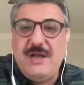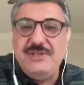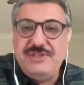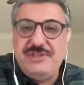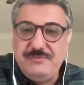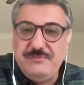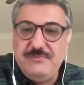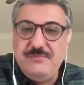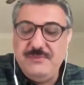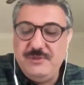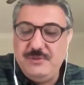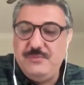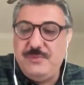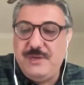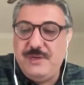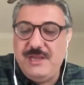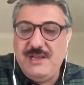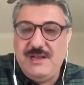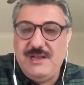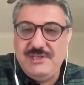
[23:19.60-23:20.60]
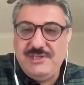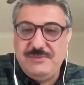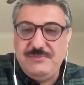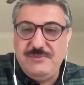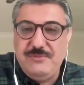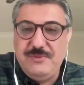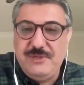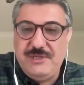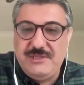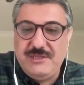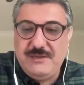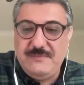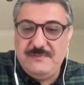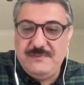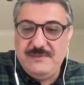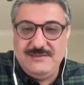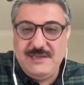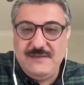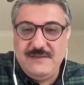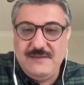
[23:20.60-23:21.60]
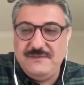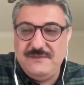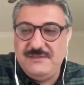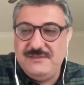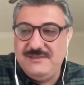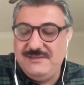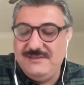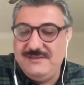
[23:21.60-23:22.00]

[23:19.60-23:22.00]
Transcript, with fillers: Hacim, bayağı hacimli bir kitap. Evet, mozaik, sayfası.